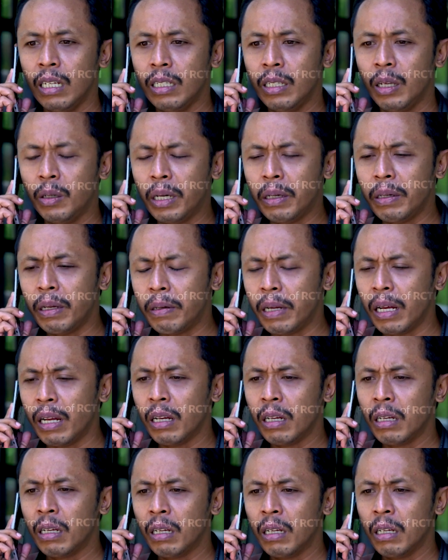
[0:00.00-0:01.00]
Ya Yaudah, udah. Ya
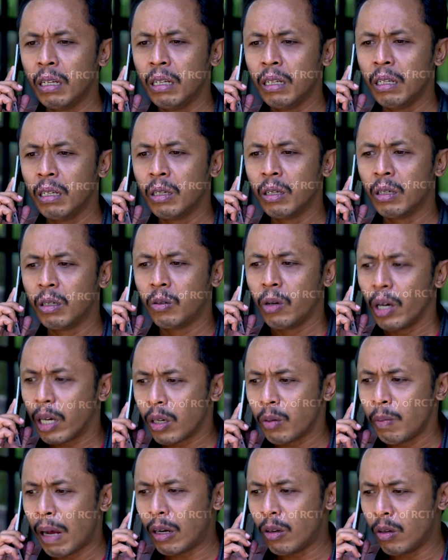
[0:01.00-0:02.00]
Gue ke
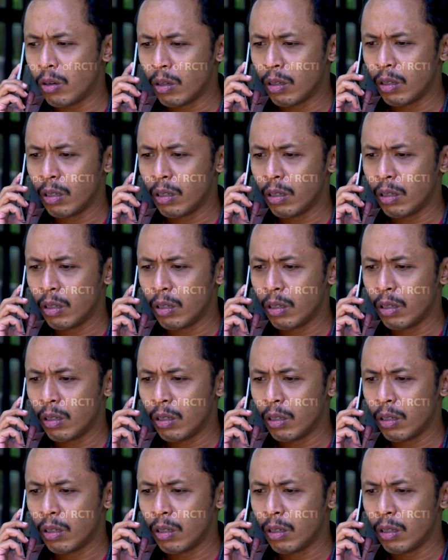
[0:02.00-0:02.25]
rumah lu.